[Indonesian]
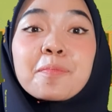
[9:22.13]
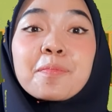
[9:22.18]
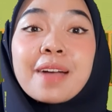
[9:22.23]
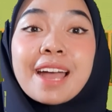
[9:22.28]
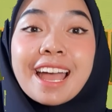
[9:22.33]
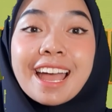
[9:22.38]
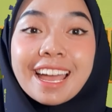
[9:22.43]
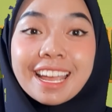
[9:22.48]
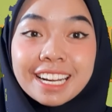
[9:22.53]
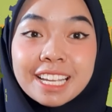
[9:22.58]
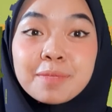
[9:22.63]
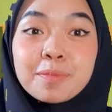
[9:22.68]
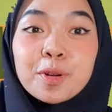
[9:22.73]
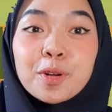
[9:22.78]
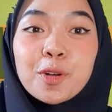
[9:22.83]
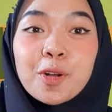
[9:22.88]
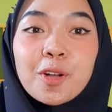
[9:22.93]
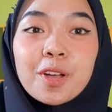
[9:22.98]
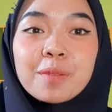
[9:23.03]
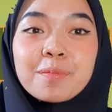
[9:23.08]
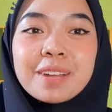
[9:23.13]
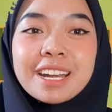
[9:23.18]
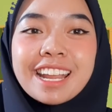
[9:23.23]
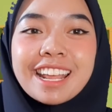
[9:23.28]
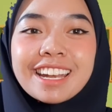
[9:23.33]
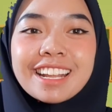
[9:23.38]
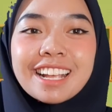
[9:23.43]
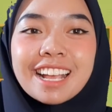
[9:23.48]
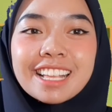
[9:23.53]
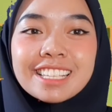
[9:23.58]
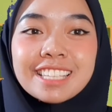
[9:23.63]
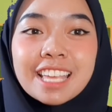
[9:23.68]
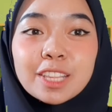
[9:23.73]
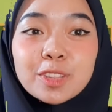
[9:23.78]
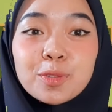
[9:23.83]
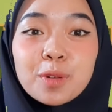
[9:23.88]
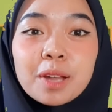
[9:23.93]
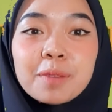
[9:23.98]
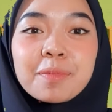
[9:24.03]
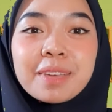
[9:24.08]
Mari mengukur benda dengan
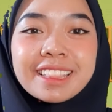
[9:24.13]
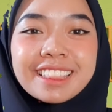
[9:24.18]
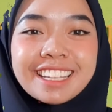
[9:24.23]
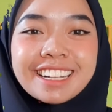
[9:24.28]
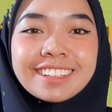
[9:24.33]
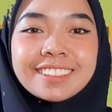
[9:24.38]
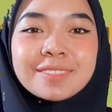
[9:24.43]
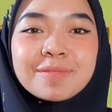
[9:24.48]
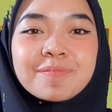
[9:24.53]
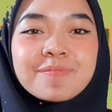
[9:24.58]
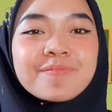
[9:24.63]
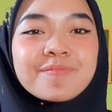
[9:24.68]
satuan meter.